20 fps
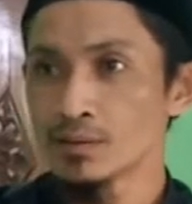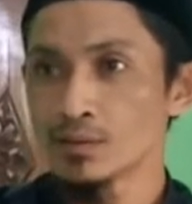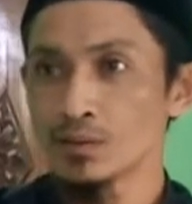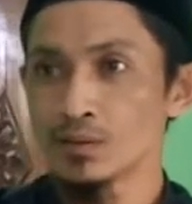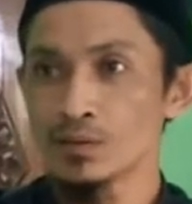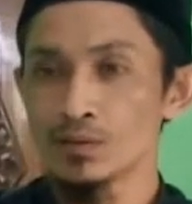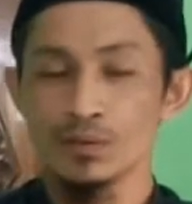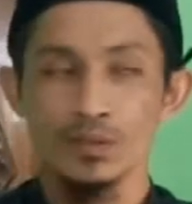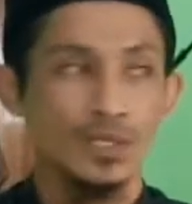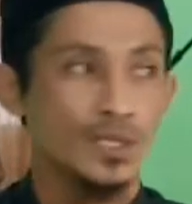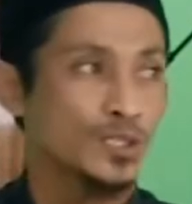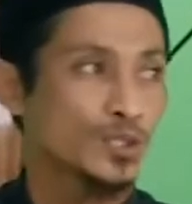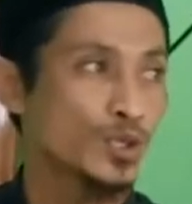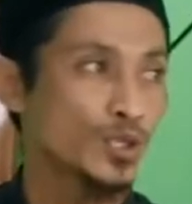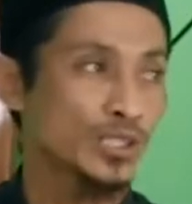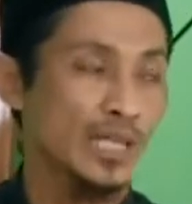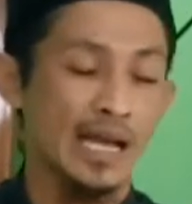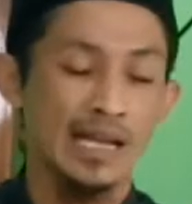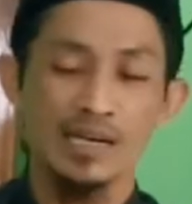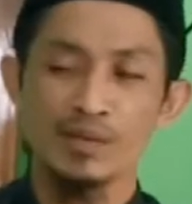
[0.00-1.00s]
lho
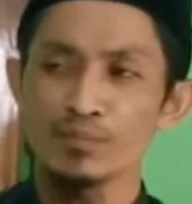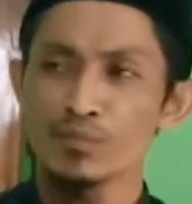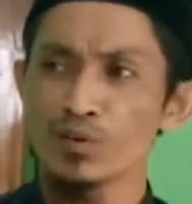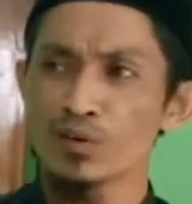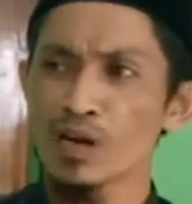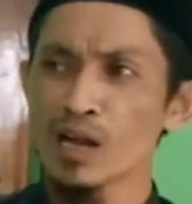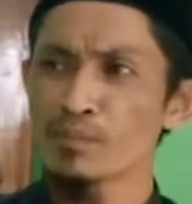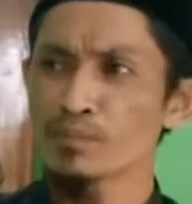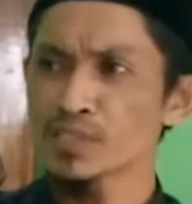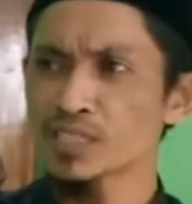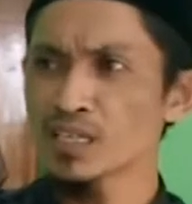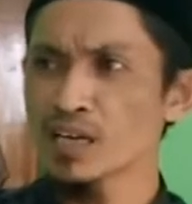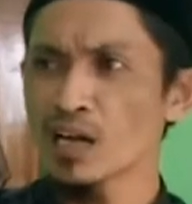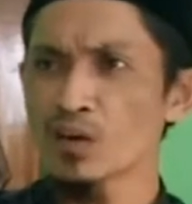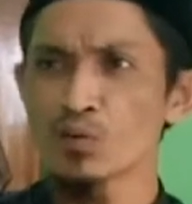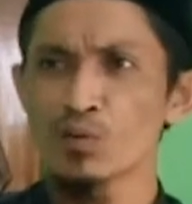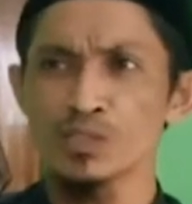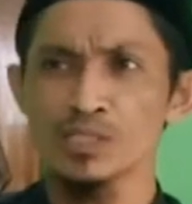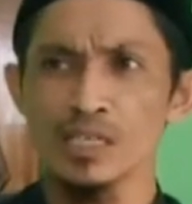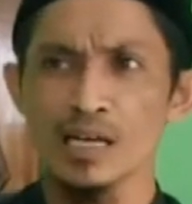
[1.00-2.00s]
dosane ora mesti
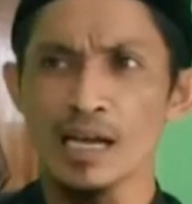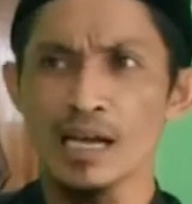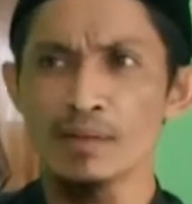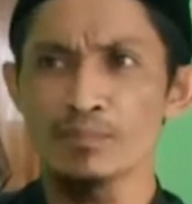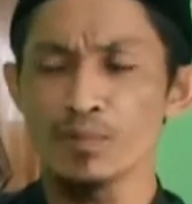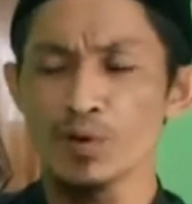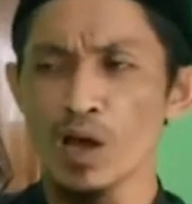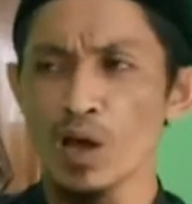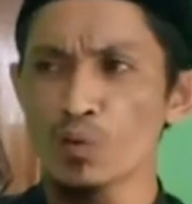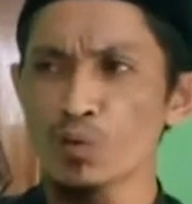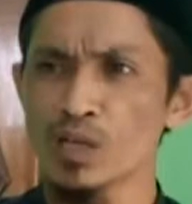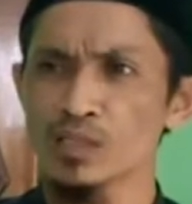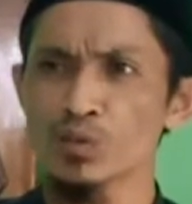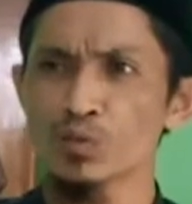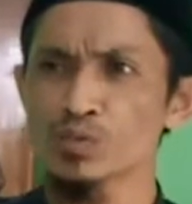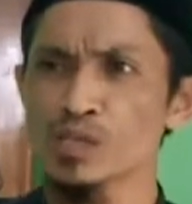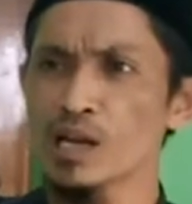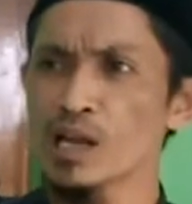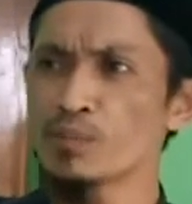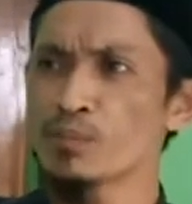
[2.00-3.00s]
karo wong sing ngaplok aku ora
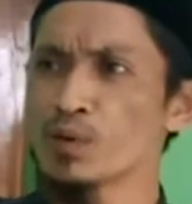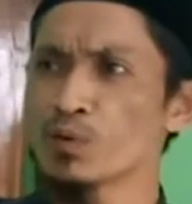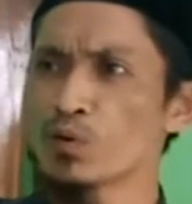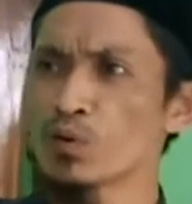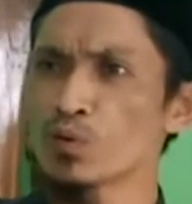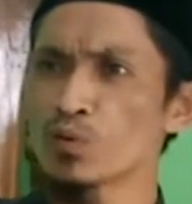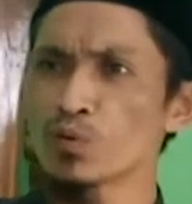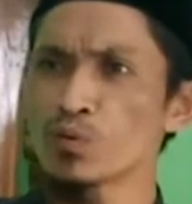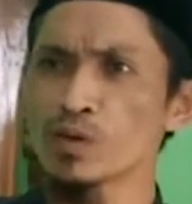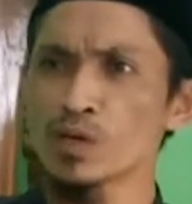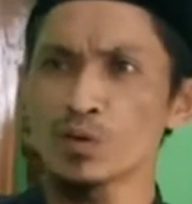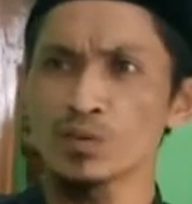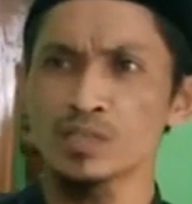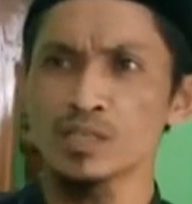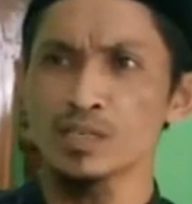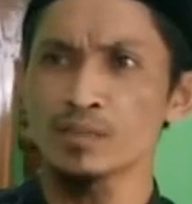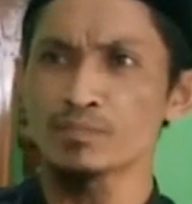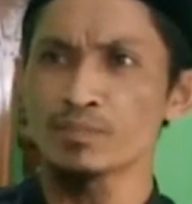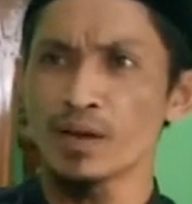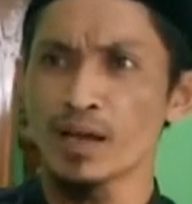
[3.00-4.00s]
tau salah mbek wong kuwi kok
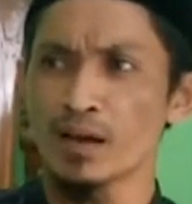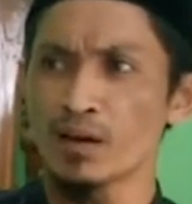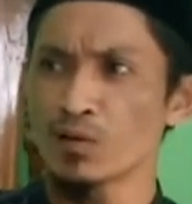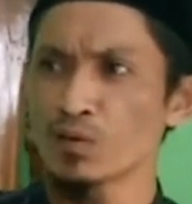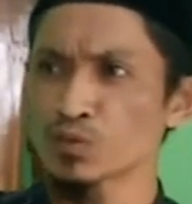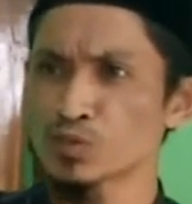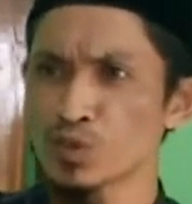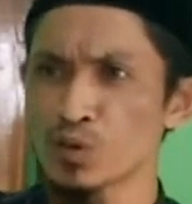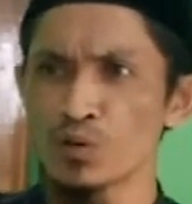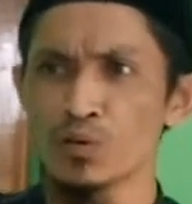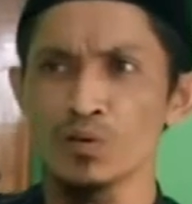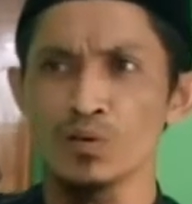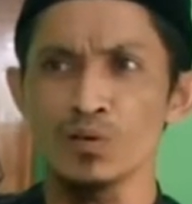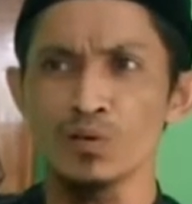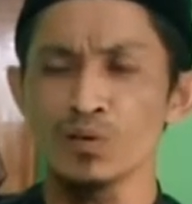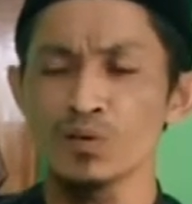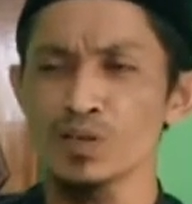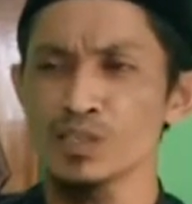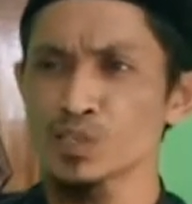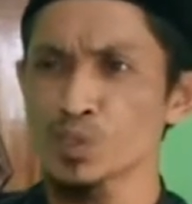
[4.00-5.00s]
dikeplak aja
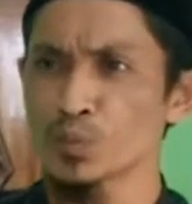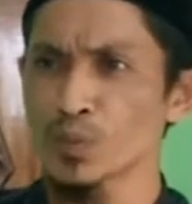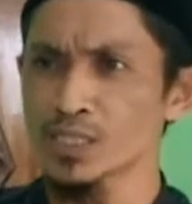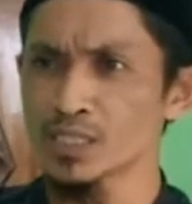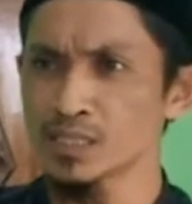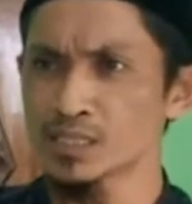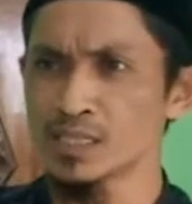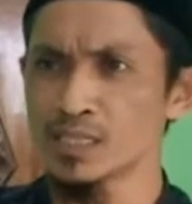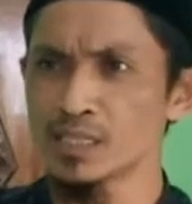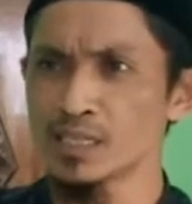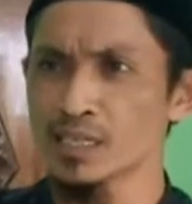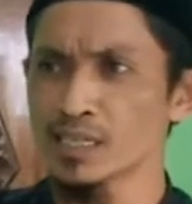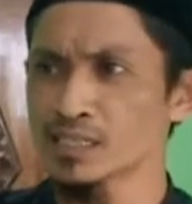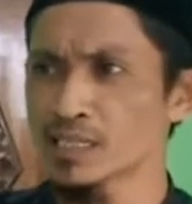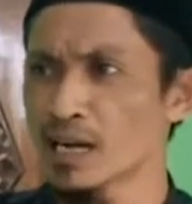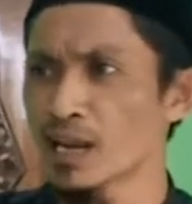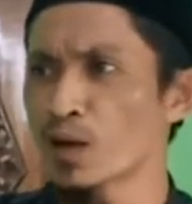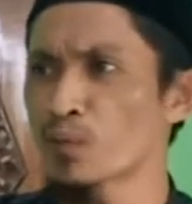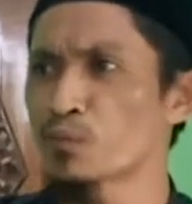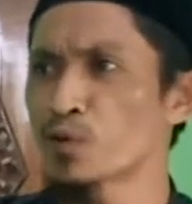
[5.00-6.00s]
ngono introspeksi diri ke
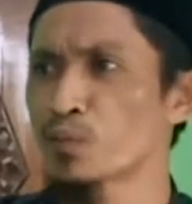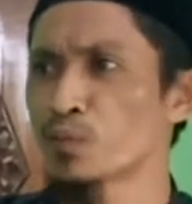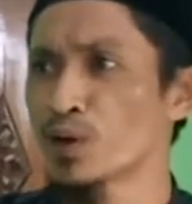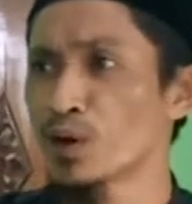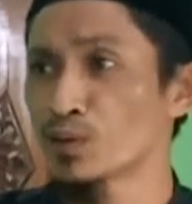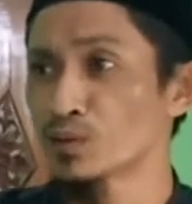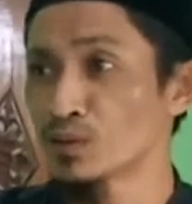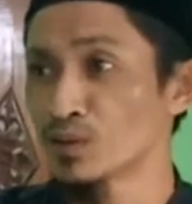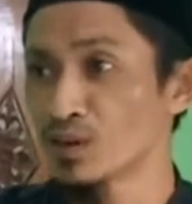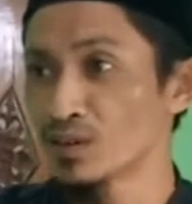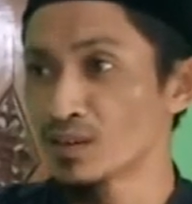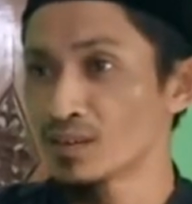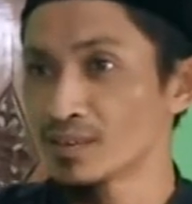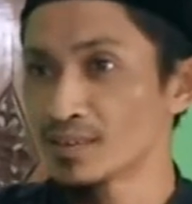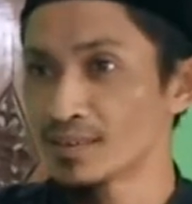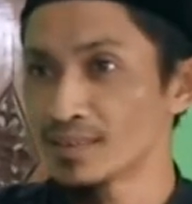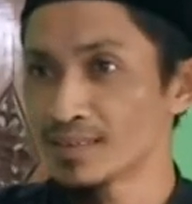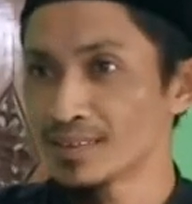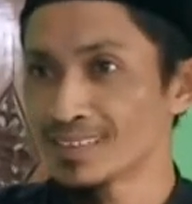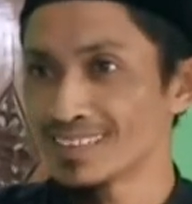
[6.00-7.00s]
salah apa mbek Allah
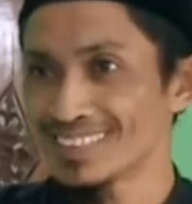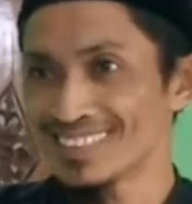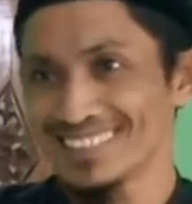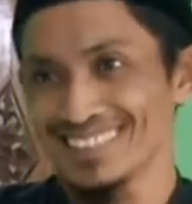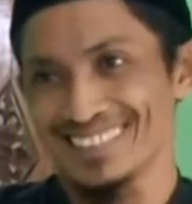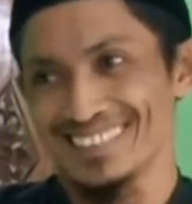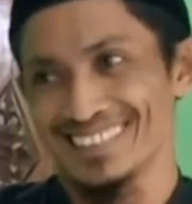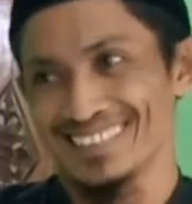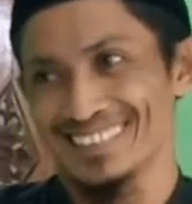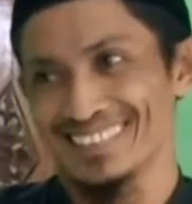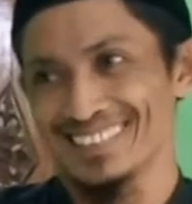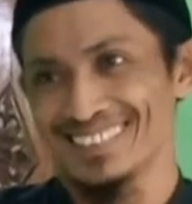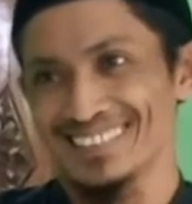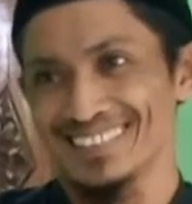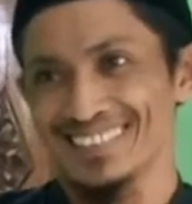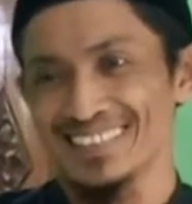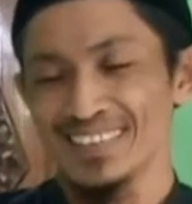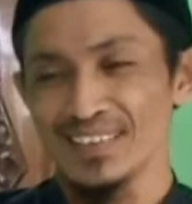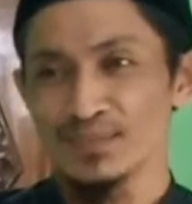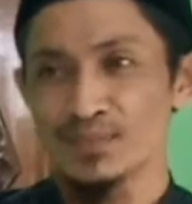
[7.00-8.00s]
Ya, nah.